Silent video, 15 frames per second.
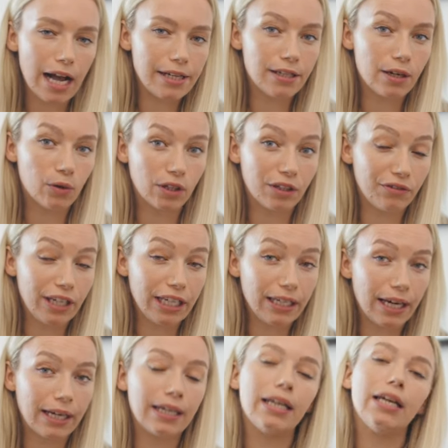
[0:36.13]
Alter und
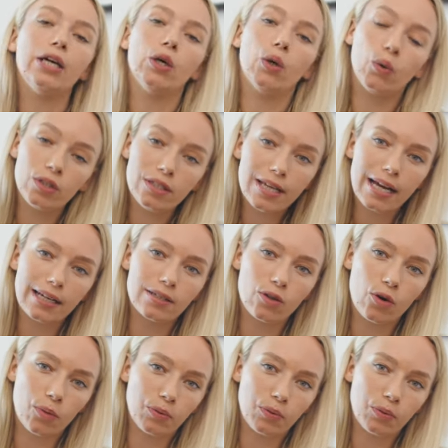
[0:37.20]
Gewicht an und sagst,